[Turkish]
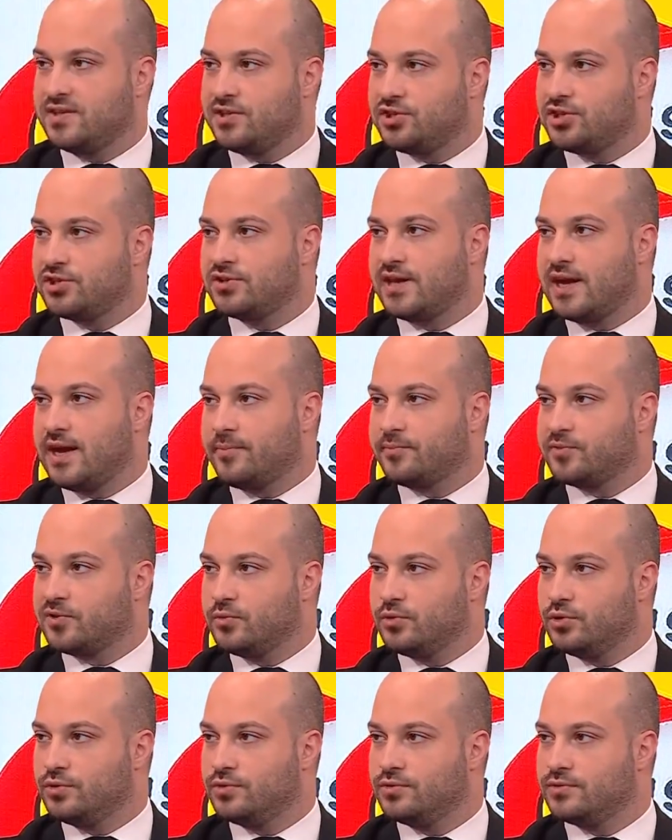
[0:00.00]
içinde yaptı
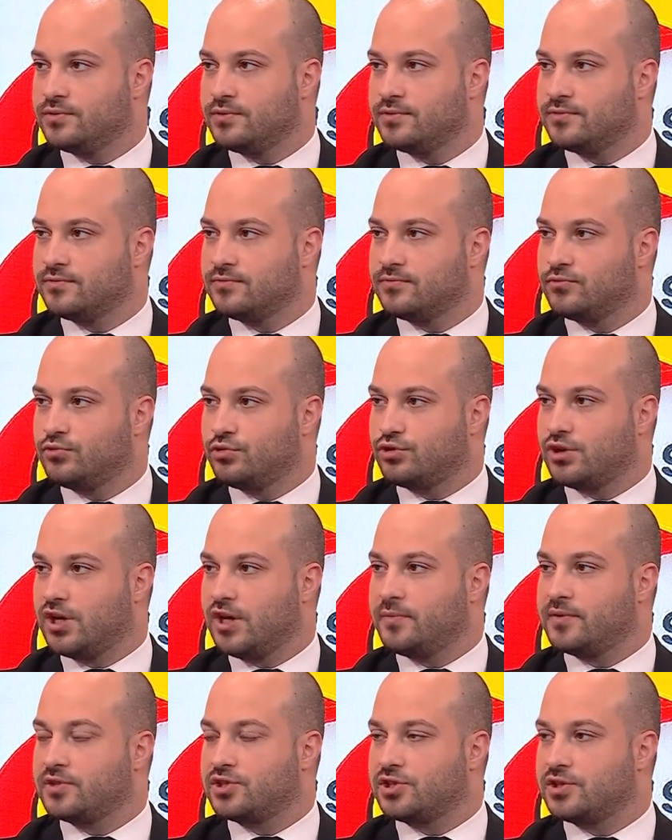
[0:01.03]
bunu. Türkiye
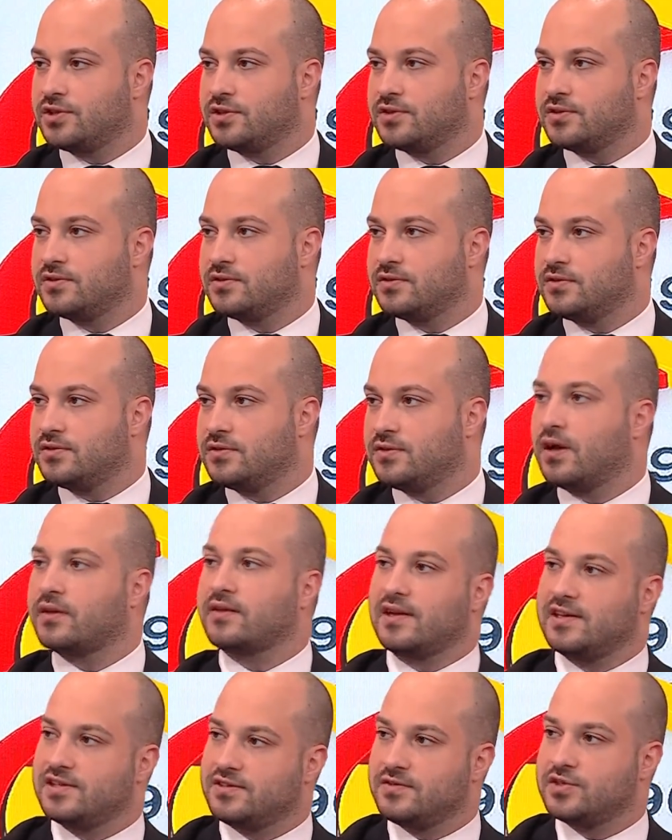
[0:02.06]
maçı e,
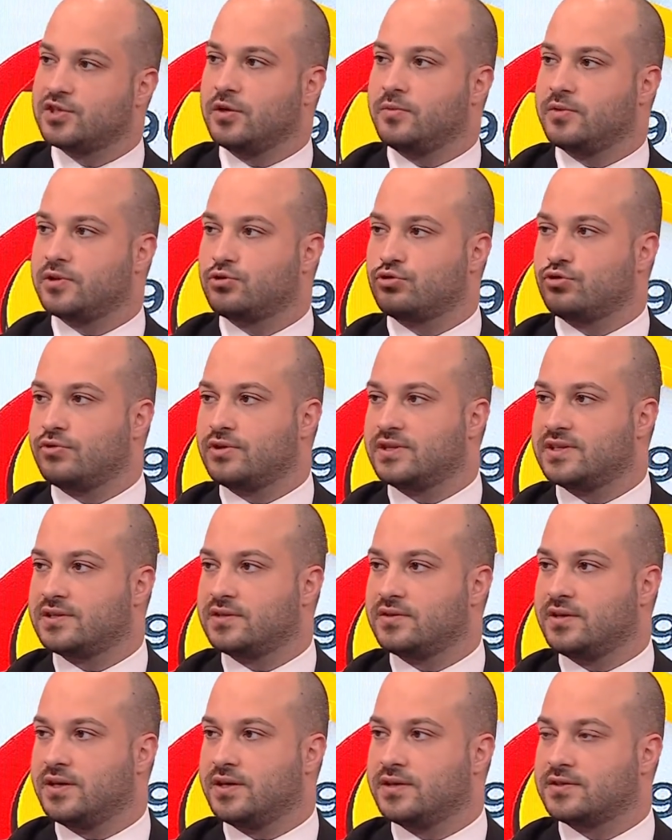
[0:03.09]
hatta İsviçre maçı
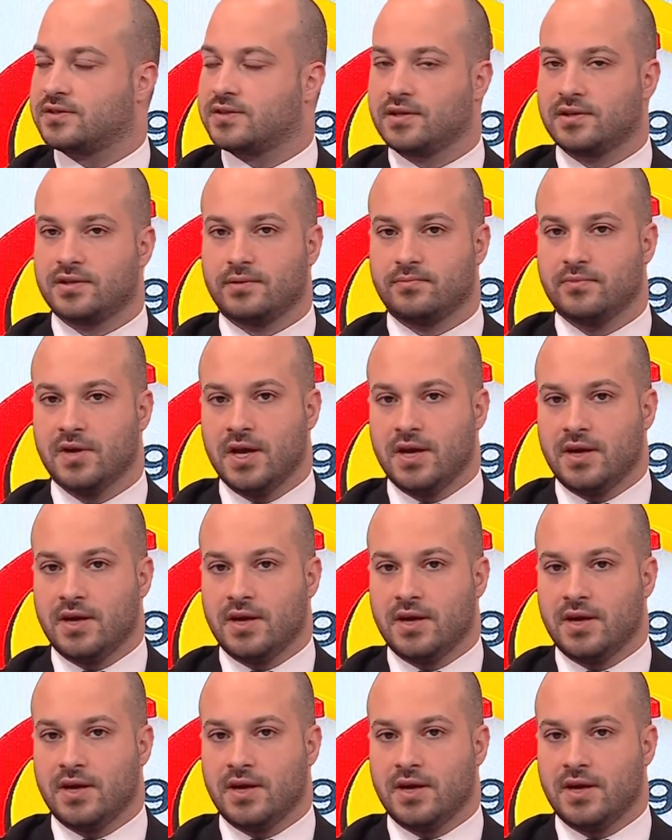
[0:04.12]
sonrasında sanırım